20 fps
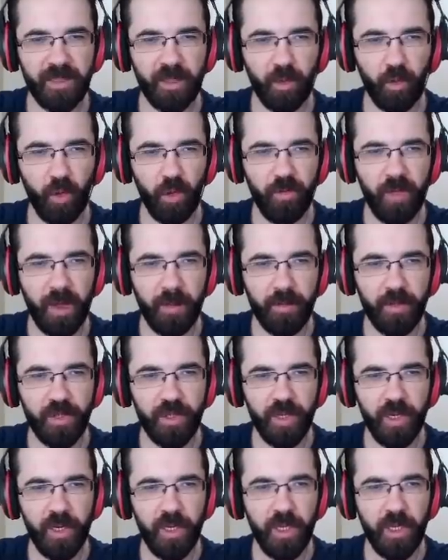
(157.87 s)
tane oy vermiş.
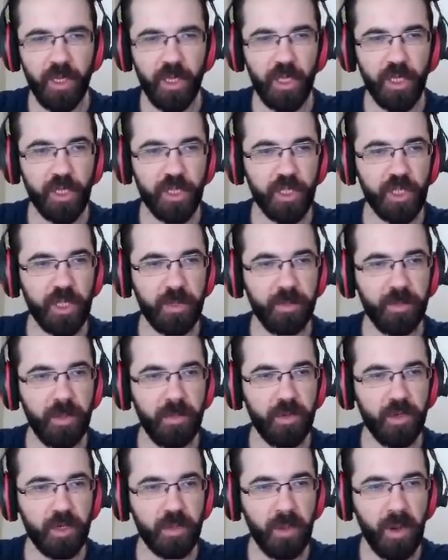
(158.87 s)
İyi ki skip
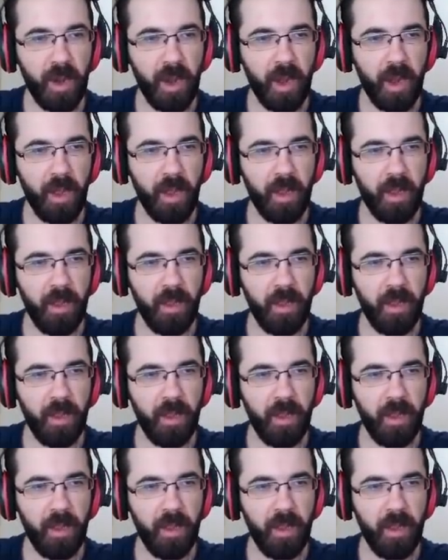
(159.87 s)
demişim ha.